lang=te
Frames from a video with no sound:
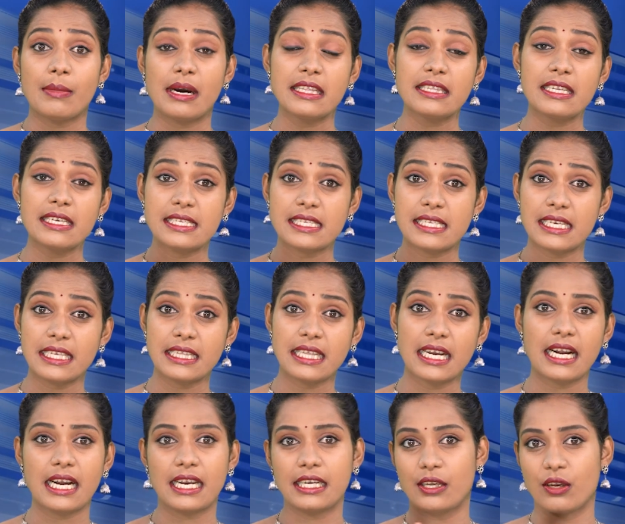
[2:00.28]
మంత్రి
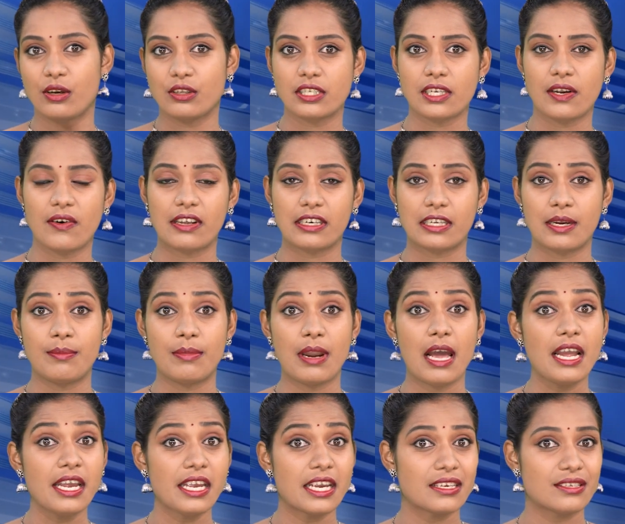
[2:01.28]
సీతక్క నియోజకవర్గంలో
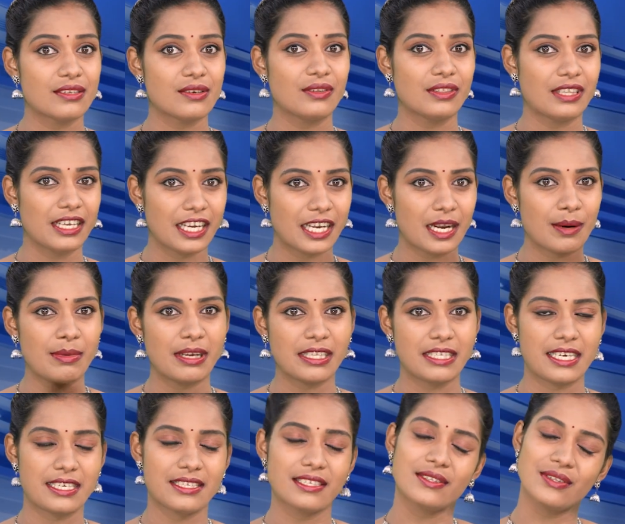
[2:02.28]
యశ్వంత్ ఈకమత్
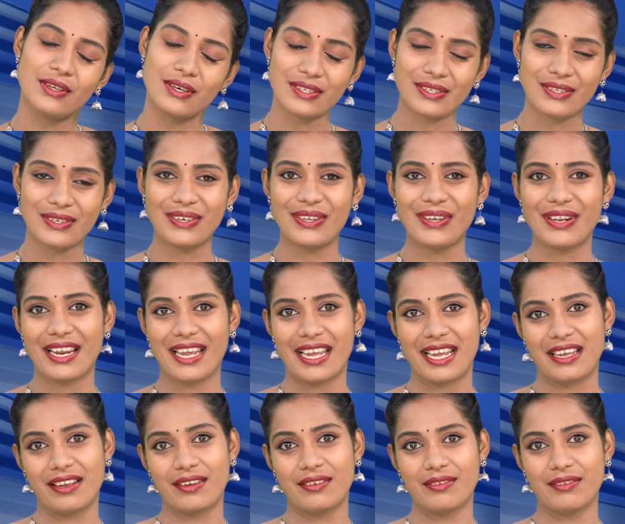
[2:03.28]
చేసిందో చూడరి